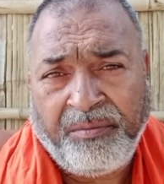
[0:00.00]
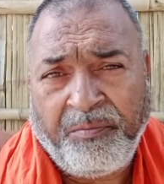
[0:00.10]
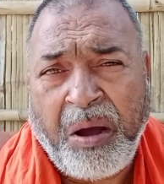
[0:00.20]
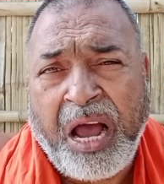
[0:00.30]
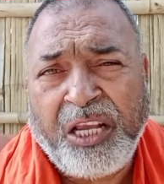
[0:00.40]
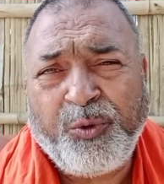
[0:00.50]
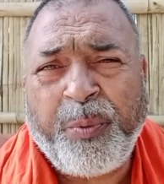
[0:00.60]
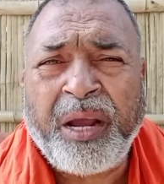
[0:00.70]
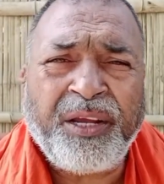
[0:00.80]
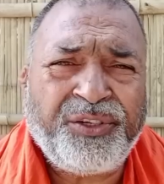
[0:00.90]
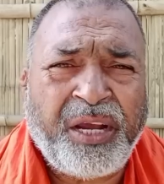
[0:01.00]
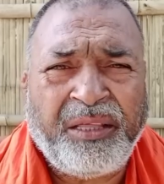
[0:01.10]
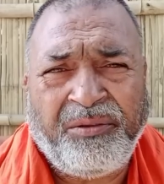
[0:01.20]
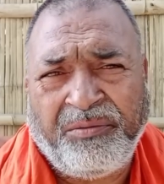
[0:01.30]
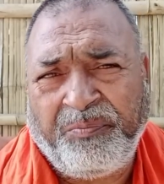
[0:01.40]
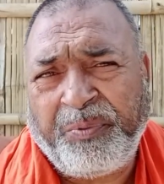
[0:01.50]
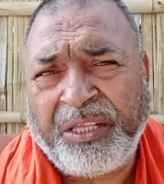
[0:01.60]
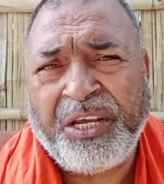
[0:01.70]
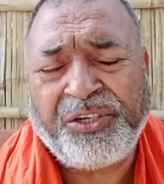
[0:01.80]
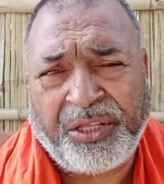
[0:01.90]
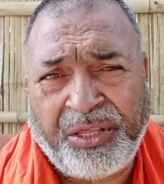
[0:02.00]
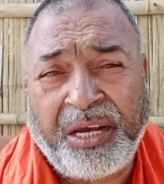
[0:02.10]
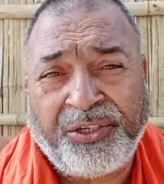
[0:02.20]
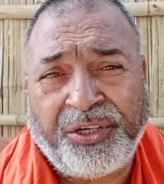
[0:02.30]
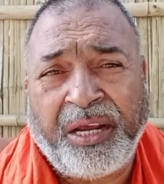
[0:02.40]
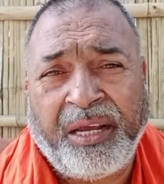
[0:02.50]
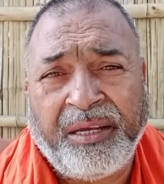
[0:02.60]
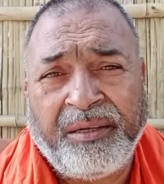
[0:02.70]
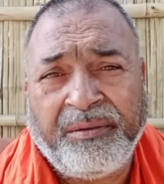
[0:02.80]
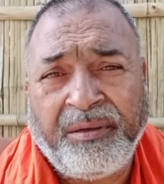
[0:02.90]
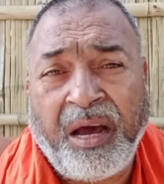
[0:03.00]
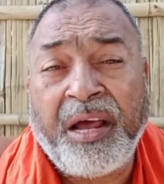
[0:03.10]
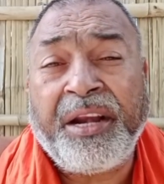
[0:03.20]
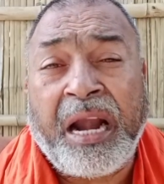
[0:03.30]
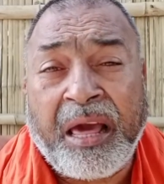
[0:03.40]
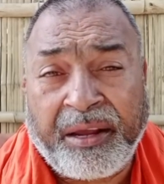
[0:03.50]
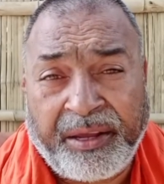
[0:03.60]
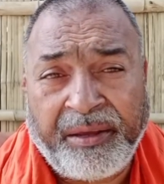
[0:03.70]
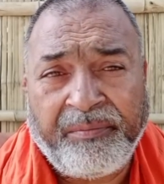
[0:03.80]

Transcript: भाजपा के शायद प्रदेश अध्यक्ष हैं हरियाणा के